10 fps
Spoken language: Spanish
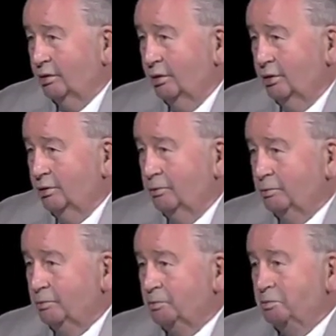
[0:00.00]
Y,
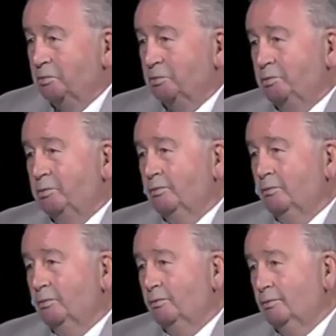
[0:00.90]
en ese cambio del
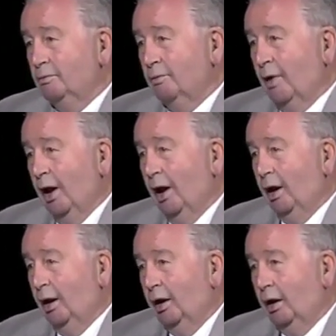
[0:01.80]
negocio
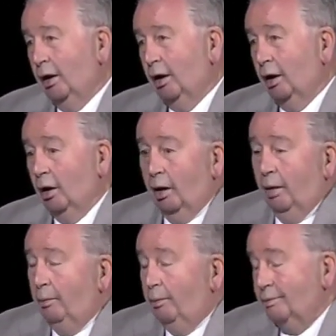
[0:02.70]
perdieron los grandes, más
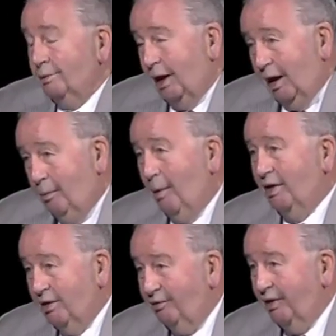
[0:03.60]
allá de las
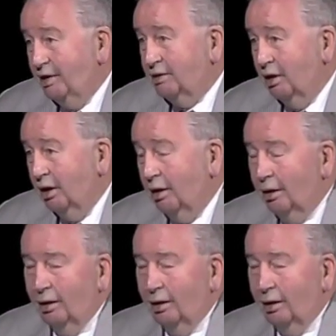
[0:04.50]
administraciones. Es difícil.